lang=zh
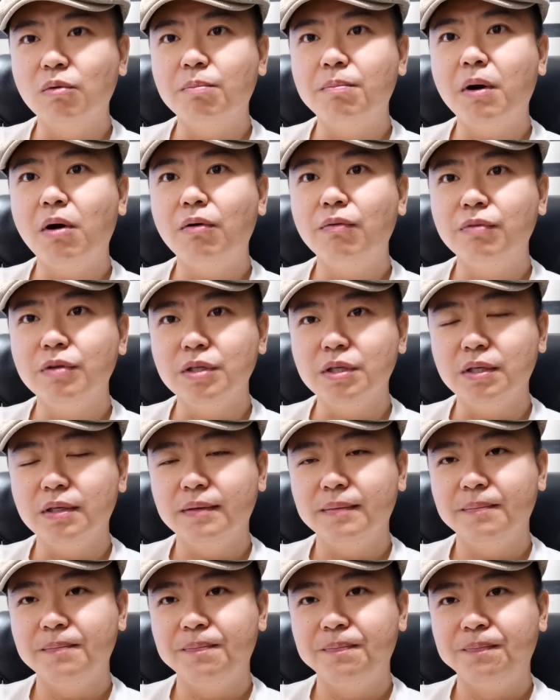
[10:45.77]
报复你，
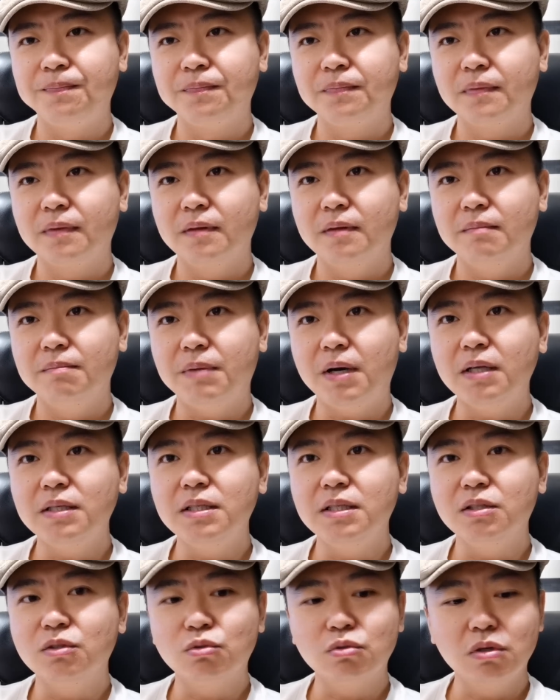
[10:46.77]
把你
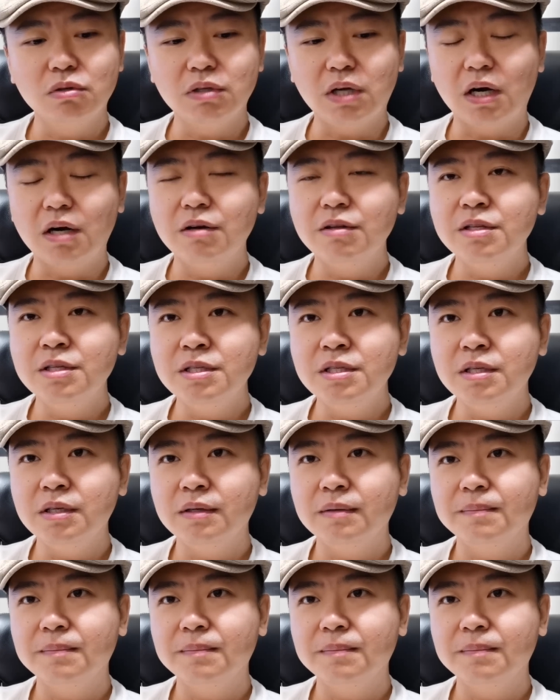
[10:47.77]
的所有的 r n g